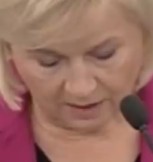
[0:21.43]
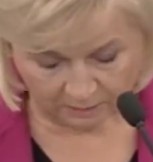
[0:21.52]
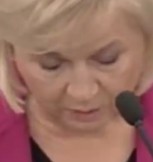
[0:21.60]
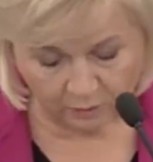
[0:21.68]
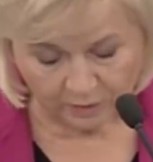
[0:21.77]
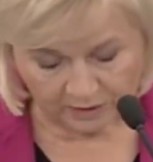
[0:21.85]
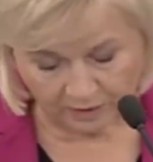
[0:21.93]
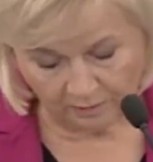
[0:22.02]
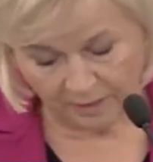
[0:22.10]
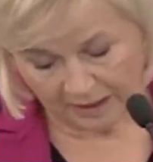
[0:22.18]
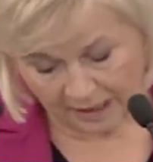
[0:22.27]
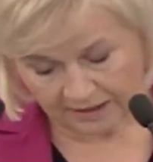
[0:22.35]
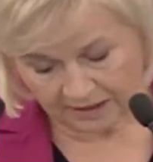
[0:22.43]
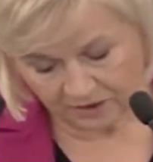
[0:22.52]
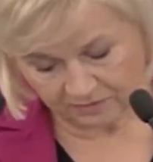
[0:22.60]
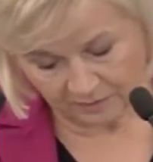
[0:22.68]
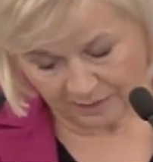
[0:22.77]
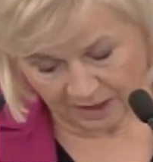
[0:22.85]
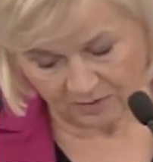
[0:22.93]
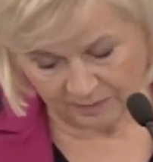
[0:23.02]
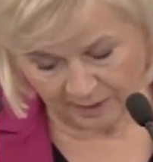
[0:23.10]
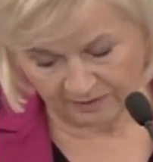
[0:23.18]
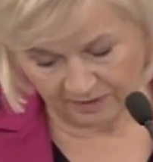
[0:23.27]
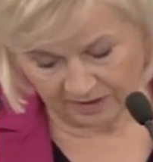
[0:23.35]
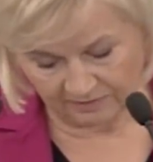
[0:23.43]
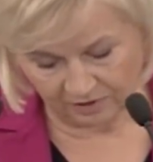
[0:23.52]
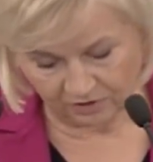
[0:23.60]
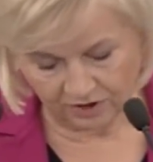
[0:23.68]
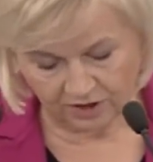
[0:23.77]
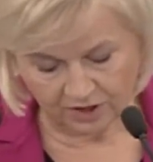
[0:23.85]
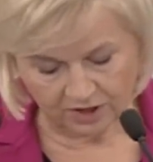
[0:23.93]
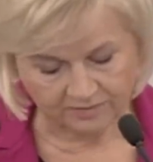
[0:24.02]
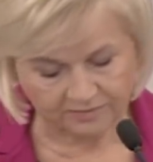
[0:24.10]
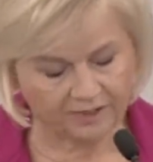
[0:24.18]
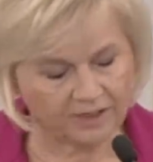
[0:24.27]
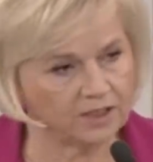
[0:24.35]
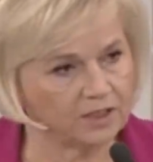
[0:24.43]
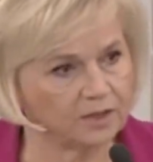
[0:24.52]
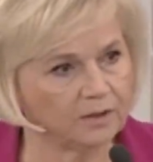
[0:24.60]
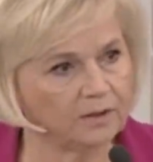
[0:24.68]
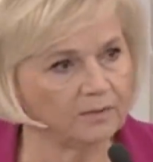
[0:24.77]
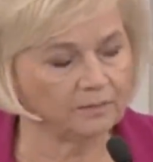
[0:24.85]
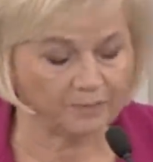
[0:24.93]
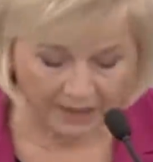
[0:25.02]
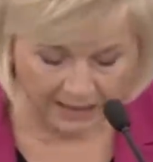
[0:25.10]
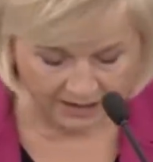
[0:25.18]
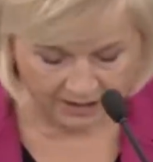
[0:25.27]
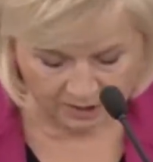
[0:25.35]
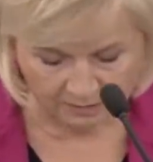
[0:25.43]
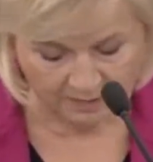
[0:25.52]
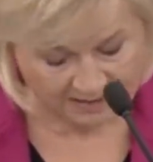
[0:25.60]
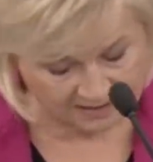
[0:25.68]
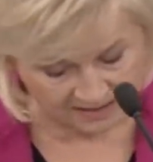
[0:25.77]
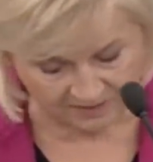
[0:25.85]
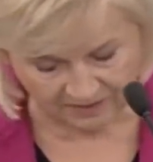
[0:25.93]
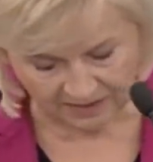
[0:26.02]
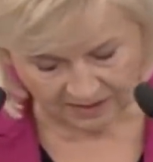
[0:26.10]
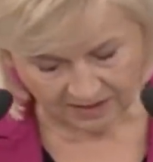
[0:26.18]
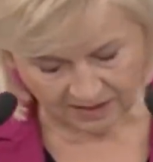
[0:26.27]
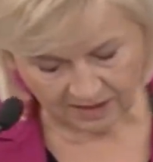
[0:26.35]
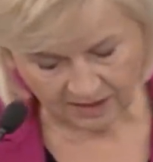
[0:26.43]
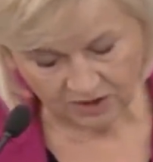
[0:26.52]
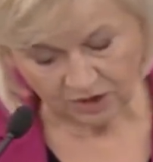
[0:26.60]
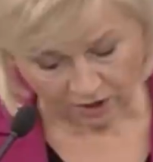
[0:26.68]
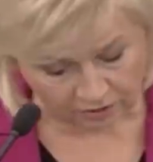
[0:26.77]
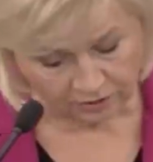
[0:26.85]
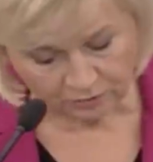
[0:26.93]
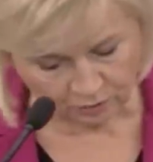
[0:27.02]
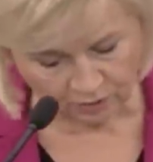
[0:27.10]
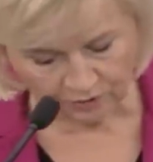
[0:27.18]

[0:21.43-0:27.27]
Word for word: Byłby to paraliż wymiaru sprawiedliwości, czy wręcz paraliż państwa. Czy o to tu